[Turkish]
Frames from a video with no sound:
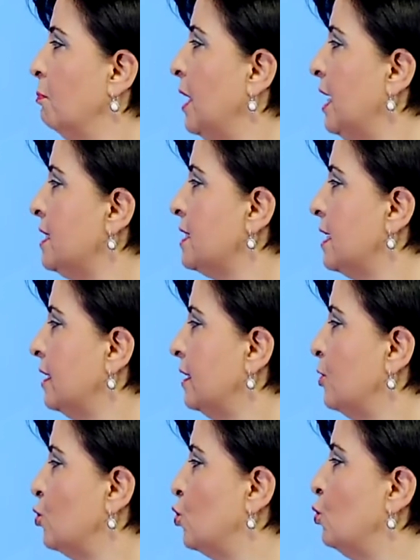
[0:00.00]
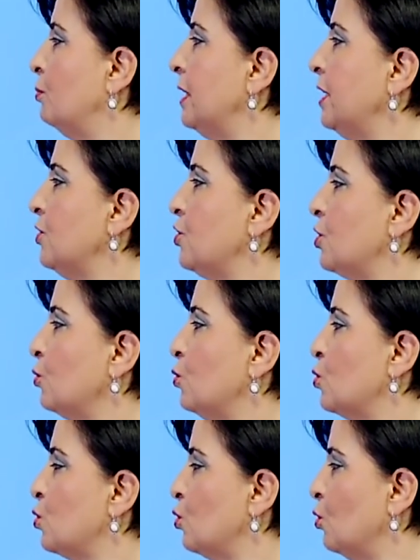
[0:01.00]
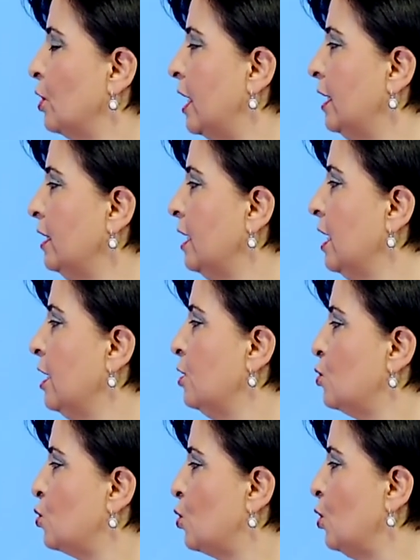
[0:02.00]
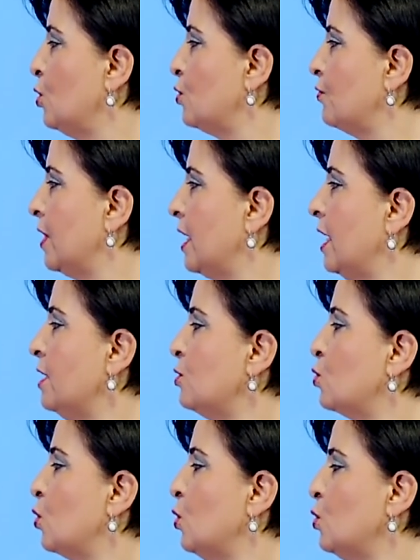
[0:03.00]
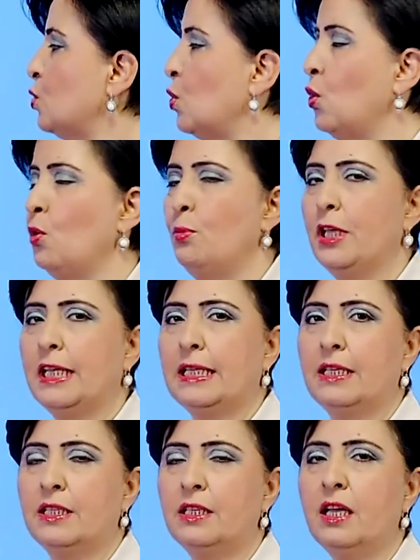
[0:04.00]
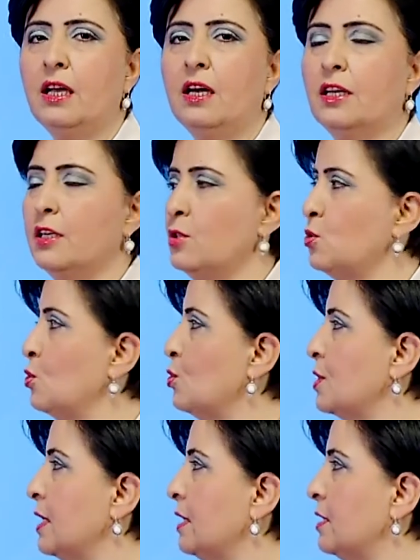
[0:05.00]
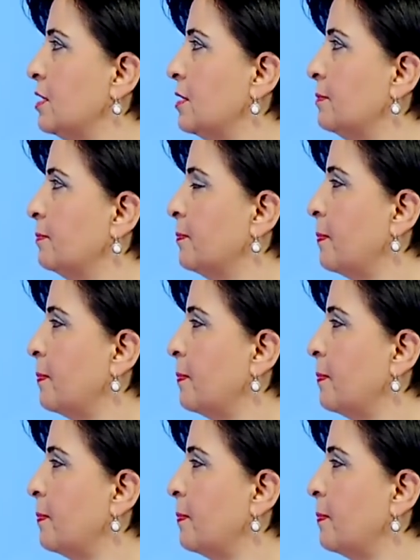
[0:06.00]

bazen de cümle dışı unsur olan söz veya söz öbeklerine ara söz denir.